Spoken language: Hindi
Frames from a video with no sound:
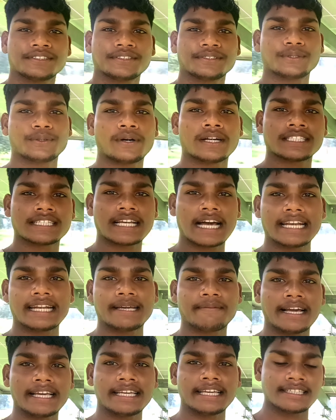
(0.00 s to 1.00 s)
तो आसान है
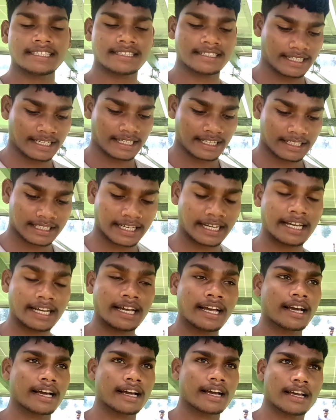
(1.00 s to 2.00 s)
भाई इससे अच्छा है
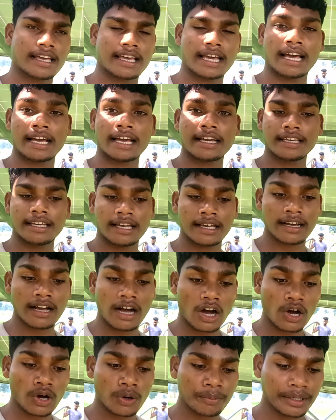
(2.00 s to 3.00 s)
क्या है कि
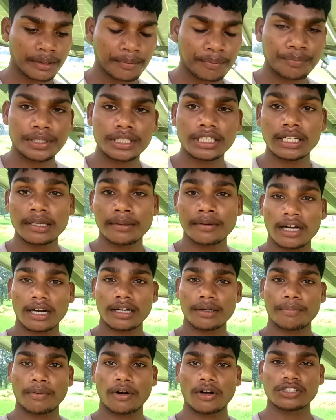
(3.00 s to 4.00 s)
गांव में बिजली
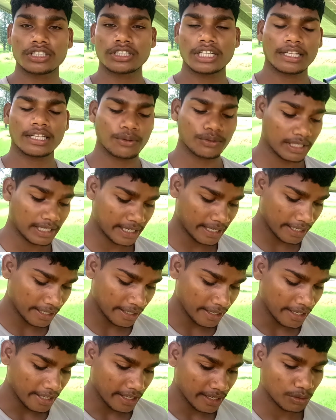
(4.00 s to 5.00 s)
कट बहुत ज़्यादा होता है
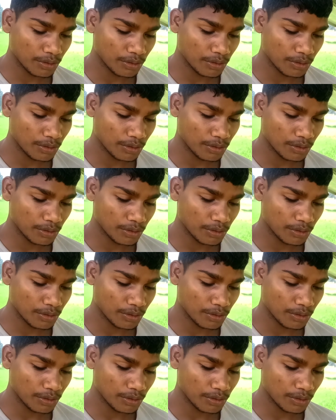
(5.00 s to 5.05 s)
तो